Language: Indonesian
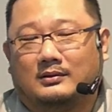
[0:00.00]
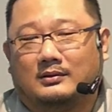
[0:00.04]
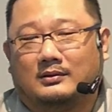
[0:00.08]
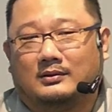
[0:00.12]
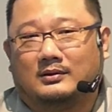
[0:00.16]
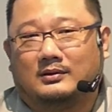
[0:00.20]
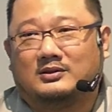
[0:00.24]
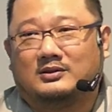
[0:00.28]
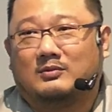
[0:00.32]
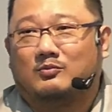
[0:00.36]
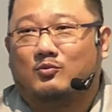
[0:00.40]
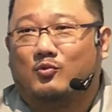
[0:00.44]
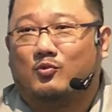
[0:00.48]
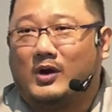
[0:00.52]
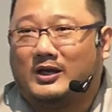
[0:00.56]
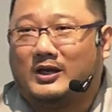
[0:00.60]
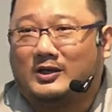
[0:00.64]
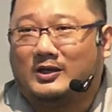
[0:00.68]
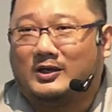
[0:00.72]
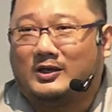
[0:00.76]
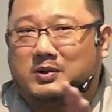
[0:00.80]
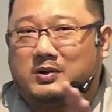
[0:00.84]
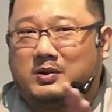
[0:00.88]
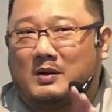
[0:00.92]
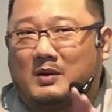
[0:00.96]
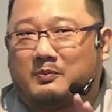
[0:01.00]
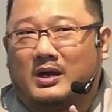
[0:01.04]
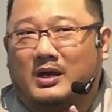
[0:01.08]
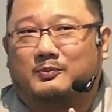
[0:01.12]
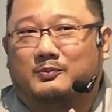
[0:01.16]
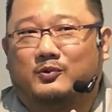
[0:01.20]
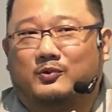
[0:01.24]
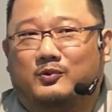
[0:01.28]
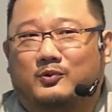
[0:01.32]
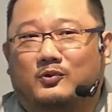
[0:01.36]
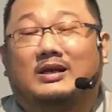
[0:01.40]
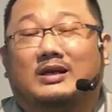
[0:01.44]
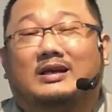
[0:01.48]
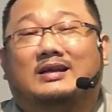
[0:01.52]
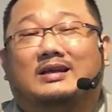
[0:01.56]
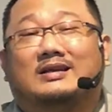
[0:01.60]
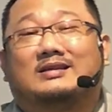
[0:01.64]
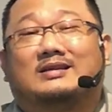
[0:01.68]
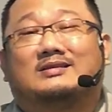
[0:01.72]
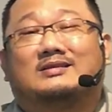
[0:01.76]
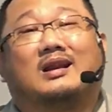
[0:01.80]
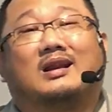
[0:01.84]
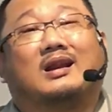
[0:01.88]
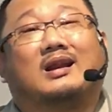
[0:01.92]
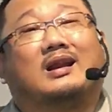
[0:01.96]
Semua itu Bapak Ibu
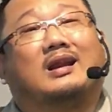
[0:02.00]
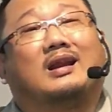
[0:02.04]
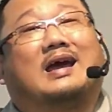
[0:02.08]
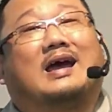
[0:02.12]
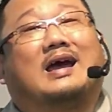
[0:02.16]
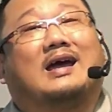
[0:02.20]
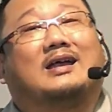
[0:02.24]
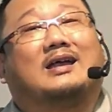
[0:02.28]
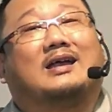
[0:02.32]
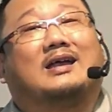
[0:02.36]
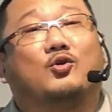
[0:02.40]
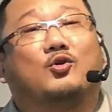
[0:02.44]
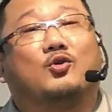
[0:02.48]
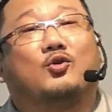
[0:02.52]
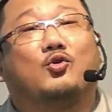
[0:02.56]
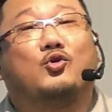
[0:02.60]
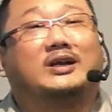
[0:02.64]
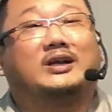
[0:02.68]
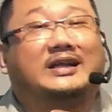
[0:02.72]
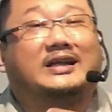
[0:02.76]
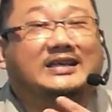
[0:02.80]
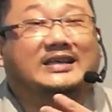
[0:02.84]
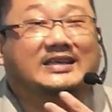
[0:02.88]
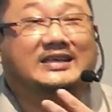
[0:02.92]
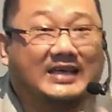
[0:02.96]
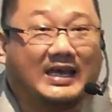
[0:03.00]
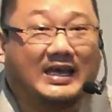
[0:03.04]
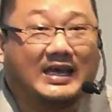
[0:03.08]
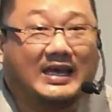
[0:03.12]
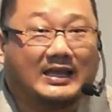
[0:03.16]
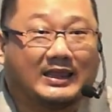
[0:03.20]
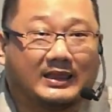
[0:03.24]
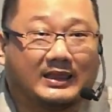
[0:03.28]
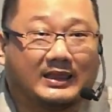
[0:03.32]
tergantung niat.